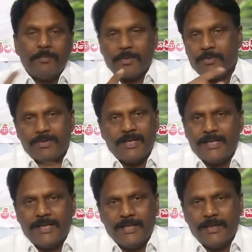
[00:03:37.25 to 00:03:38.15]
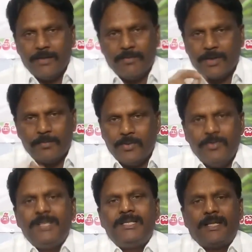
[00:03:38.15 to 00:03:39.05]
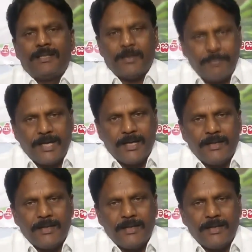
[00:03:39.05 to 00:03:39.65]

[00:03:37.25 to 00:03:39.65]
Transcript: ప్రభుత్వానికి వారు భూమిని ఇచ్చారు తప్ప